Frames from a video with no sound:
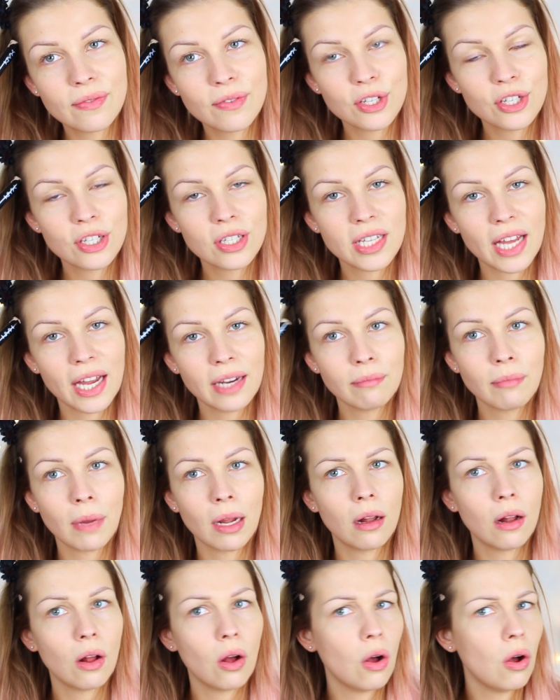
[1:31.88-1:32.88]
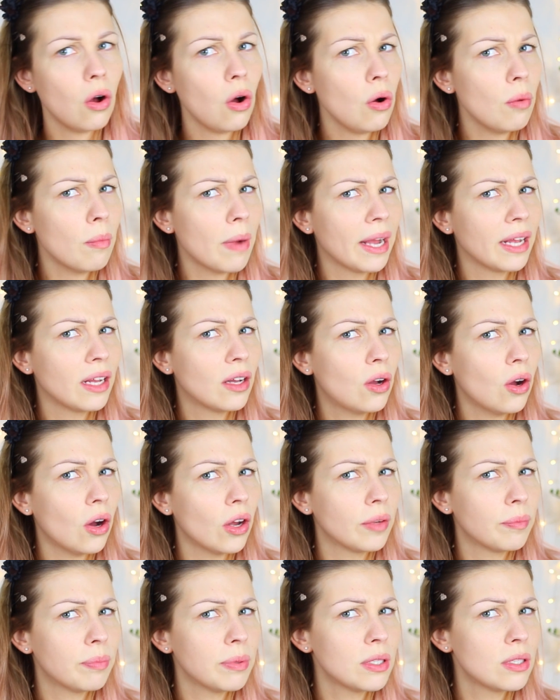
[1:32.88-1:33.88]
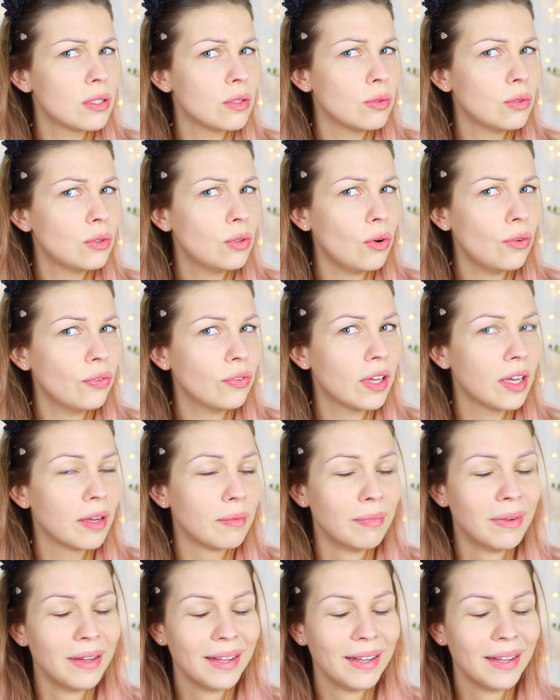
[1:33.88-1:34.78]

Zwischenzeit mal... Oh mein Gott, bist du doof, Kim.